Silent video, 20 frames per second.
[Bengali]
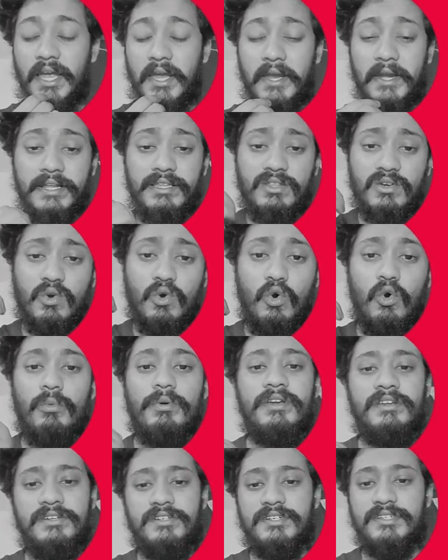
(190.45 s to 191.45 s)
এটা কিন্তু
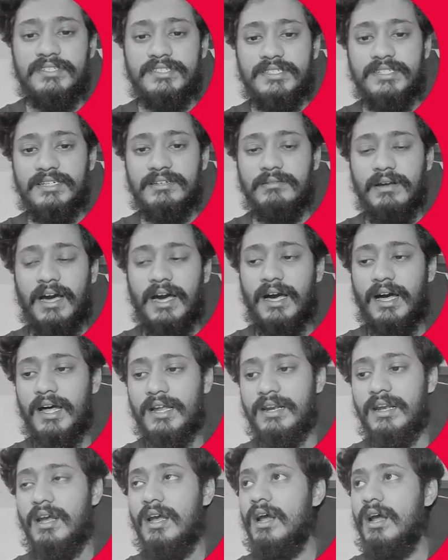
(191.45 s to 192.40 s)
খুবই ইন্টারেস্টিং আর